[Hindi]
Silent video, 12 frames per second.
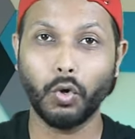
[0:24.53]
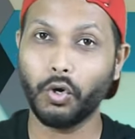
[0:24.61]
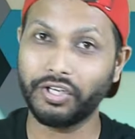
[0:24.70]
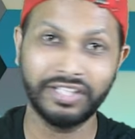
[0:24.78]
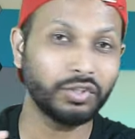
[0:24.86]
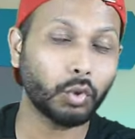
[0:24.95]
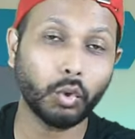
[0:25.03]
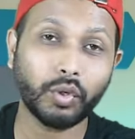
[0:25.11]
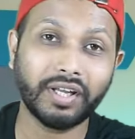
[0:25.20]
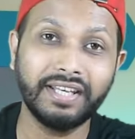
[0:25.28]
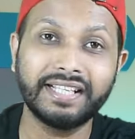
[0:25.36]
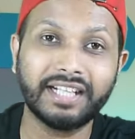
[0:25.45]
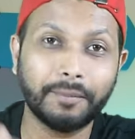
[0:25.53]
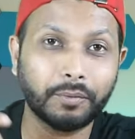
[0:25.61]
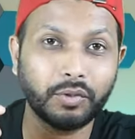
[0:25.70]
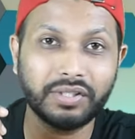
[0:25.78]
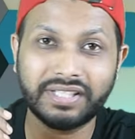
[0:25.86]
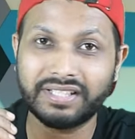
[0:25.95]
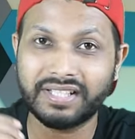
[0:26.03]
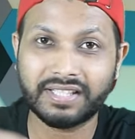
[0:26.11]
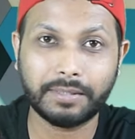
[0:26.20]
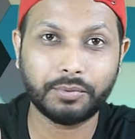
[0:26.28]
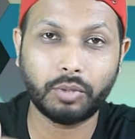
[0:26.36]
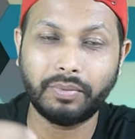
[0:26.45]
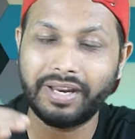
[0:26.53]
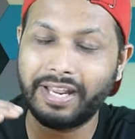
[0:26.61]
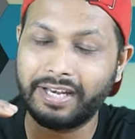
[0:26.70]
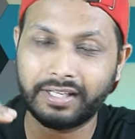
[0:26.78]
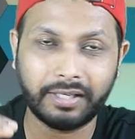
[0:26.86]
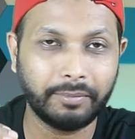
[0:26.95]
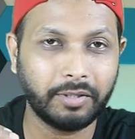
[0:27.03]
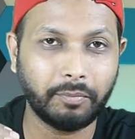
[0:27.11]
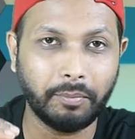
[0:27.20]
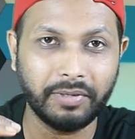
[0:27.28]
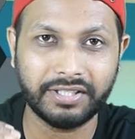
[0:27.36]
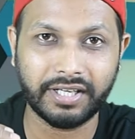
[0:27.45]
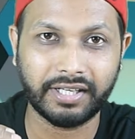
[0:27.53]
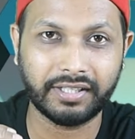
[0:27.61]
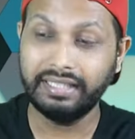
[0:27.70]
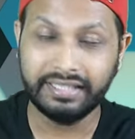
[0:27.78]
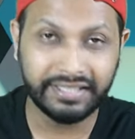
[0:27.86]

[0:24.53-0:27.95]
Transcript: और इन दोनों का लिंक आपको नीचे डिस्क्रिप्शन में एंड कमेंट में मिल जाएगा